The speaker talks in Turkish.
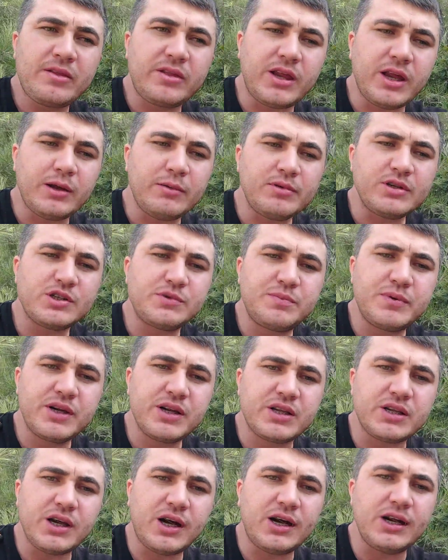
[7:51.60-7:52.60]
Temiz bir
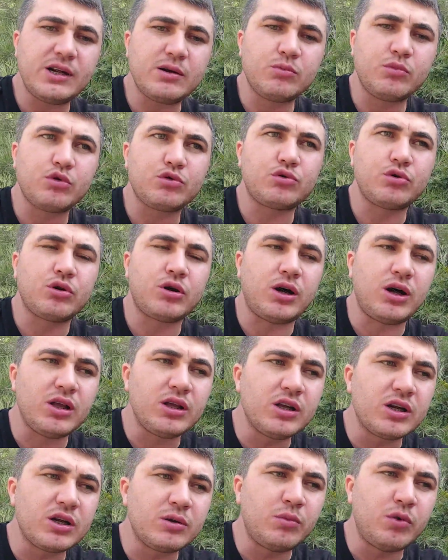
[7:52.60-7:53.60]
iki aylık motor
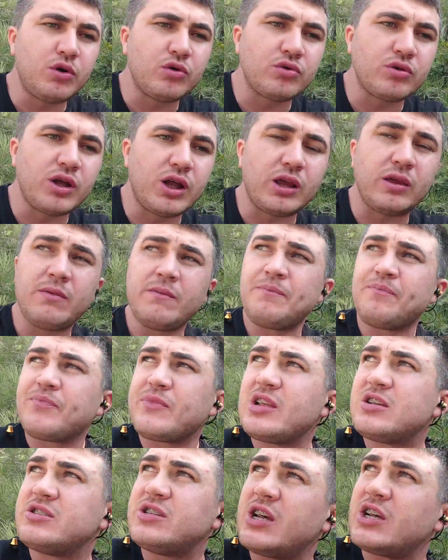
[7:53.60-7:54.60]
alırım ondan.
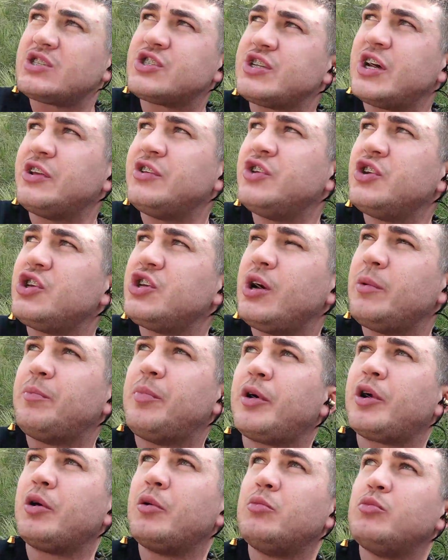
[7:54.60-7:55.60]
80'lik
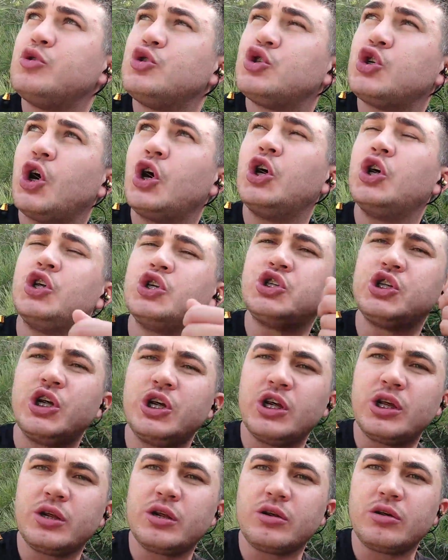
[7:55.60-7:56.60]
yaparım. Cayır
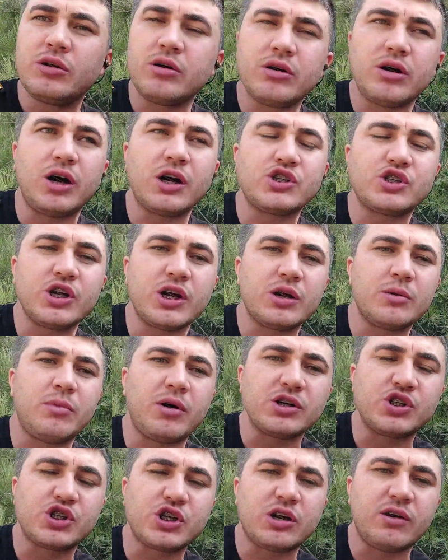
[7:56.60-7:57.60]
cayır açarım
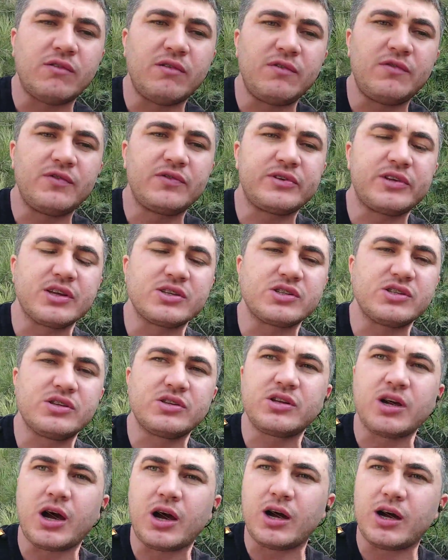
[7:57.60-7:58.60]
açık hava
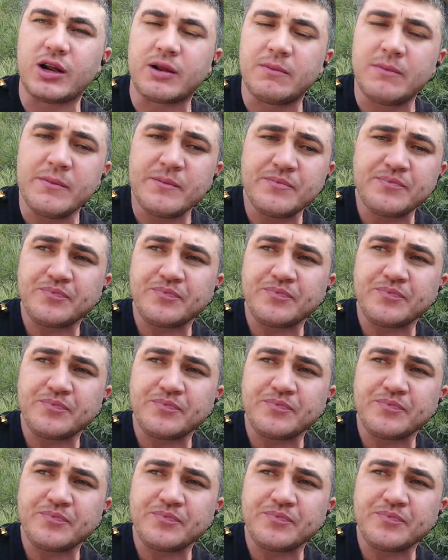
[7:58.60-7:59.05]
filtresini takarım.